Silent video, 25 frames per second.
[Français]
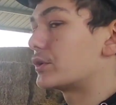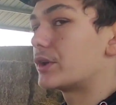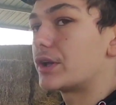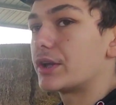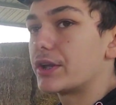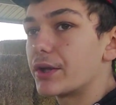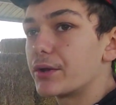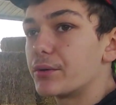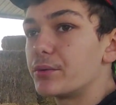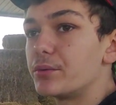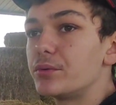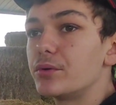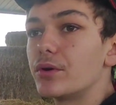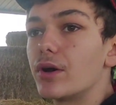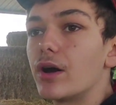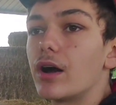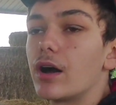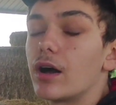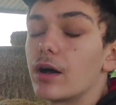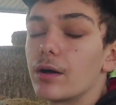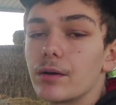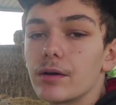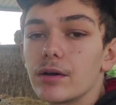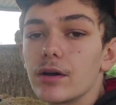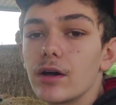on en a eu
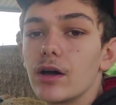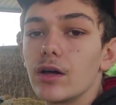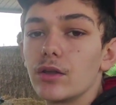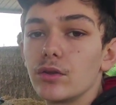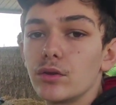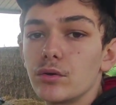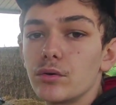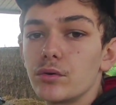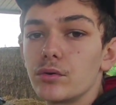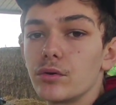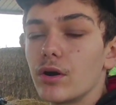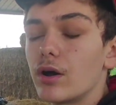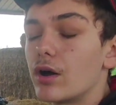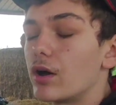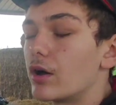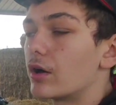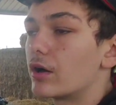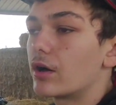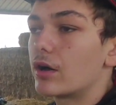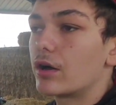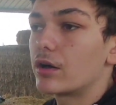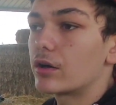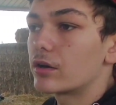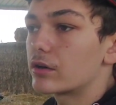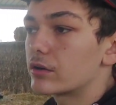un, un,
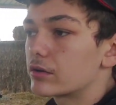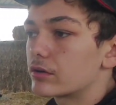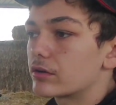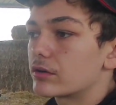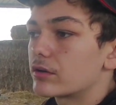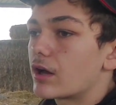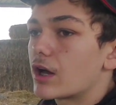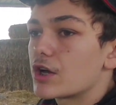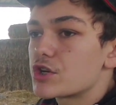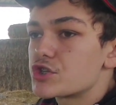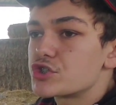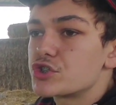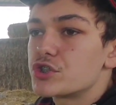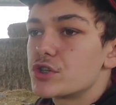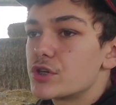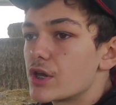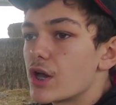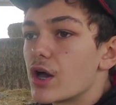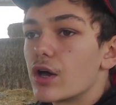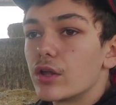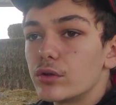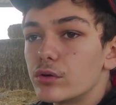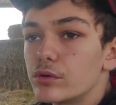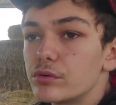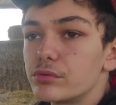un
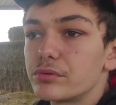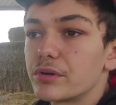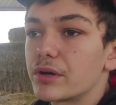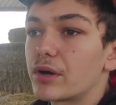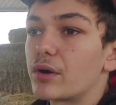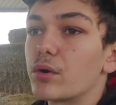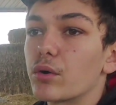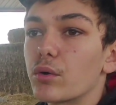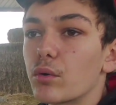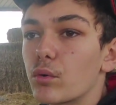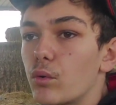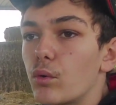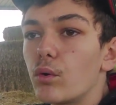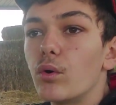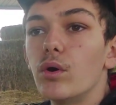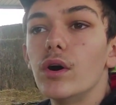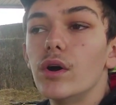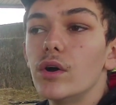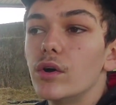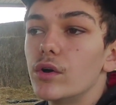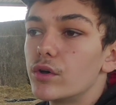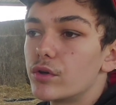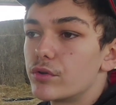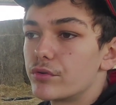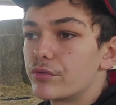acheté, un offert en gros.
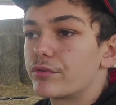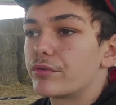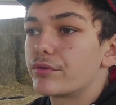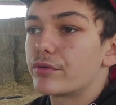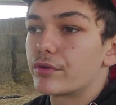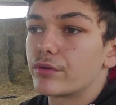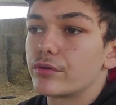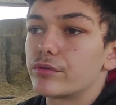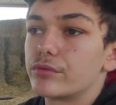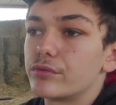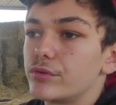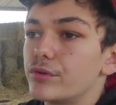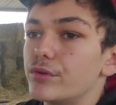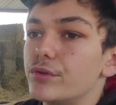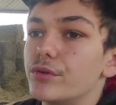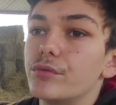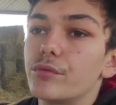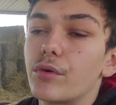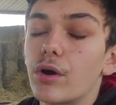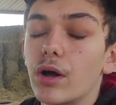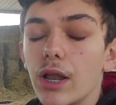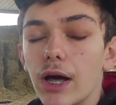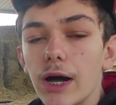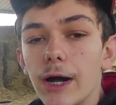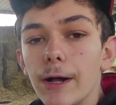Euh,
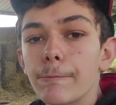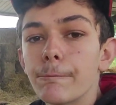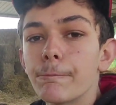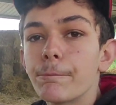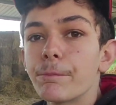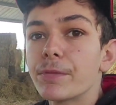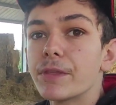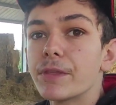voilà.